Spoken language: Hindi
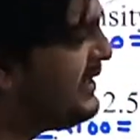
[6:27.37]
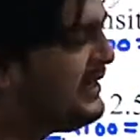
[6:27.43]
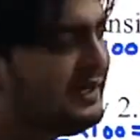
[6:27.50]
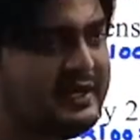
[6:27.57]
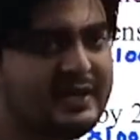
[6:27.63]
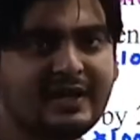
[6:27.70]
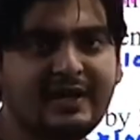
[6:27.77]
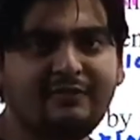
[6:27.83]

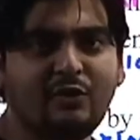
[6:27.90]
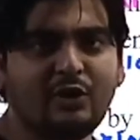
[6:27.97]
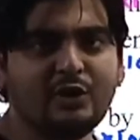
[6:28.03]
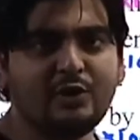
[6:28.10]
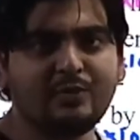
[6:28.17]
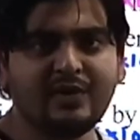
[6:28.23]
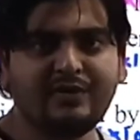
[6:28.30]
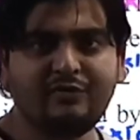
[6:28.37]
सिलेंडर के
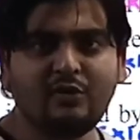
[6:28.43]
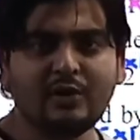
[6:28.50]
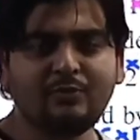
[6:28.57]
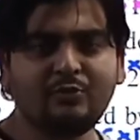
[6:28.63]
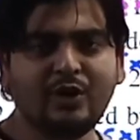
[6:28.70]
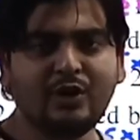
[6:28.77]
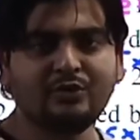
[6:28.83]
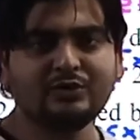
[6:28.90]
वॉल्यूम का
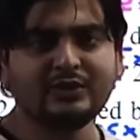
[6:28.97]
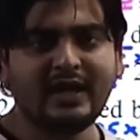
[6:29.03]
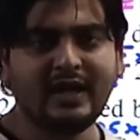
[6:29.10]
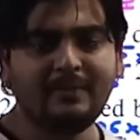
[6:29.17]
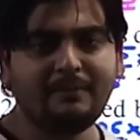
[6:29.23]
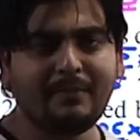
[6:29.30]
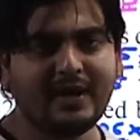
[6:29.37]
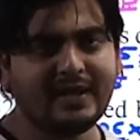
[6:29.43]
फॉर्मूला होता
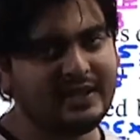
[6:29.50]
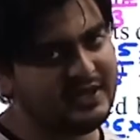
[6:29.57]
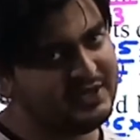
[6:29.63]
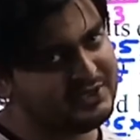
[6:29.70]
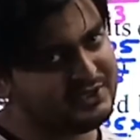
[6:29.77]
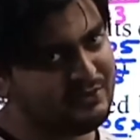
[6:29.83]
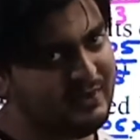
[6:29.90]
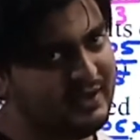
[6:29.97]
है पाई
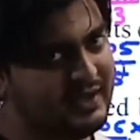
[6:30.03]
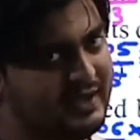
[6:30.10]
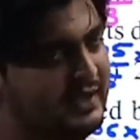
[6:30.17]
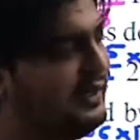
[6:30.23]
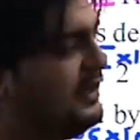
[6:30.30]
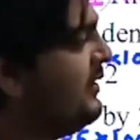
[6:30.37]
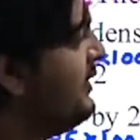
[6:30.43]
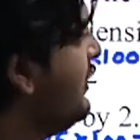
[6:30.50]
आर स्क्वायर एल